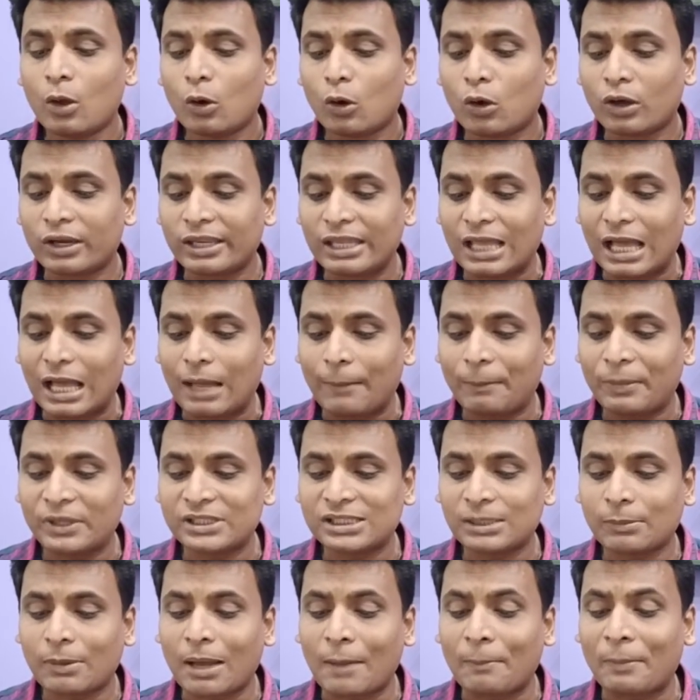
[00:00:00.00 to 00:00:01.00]
और यहाँ पे
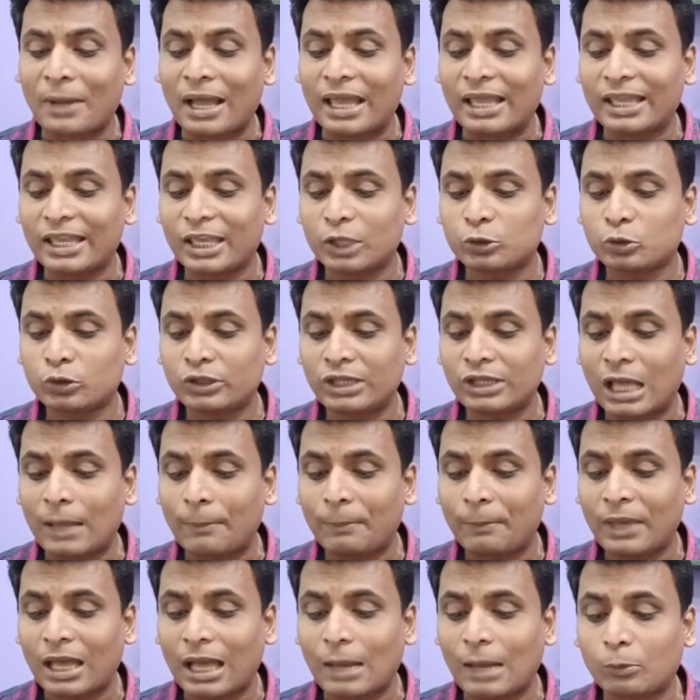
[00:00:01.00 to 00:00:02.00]
जब आप आएंगे तो यहाँ पे